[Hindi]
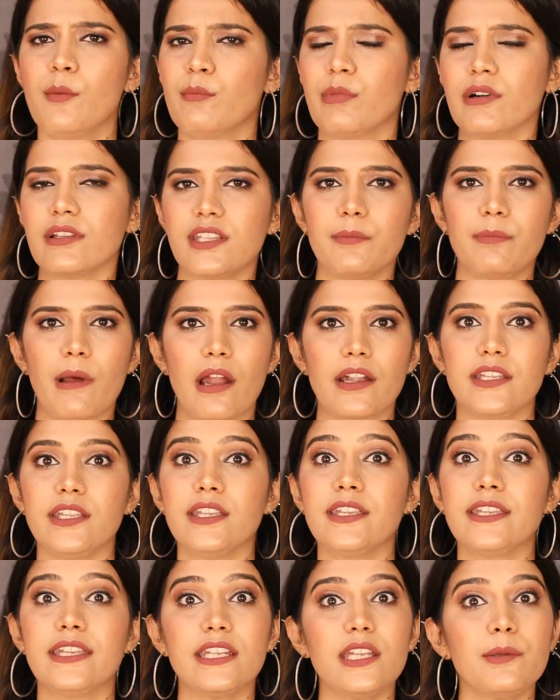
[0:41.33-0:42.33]
बर्थडे
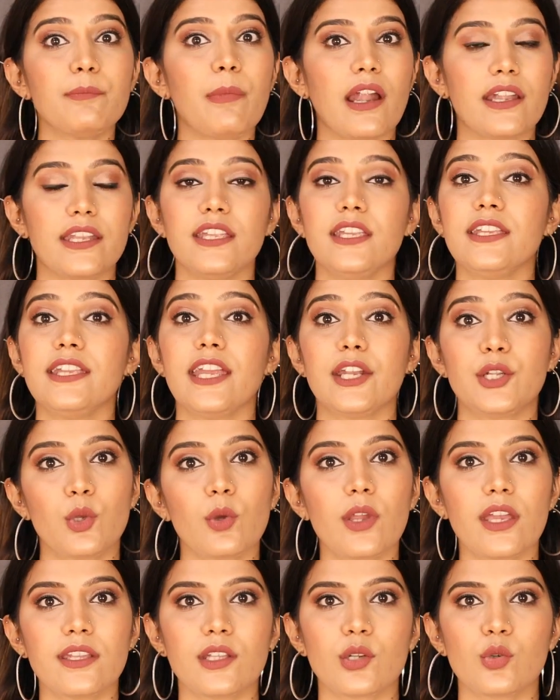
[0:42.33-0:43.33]
पार्टी किटी पार्टी गेट
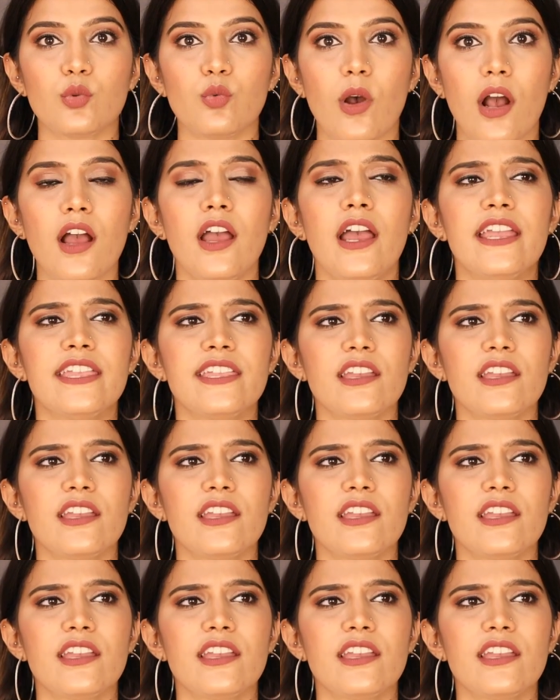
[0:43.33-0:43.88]
टुगेदर हुआ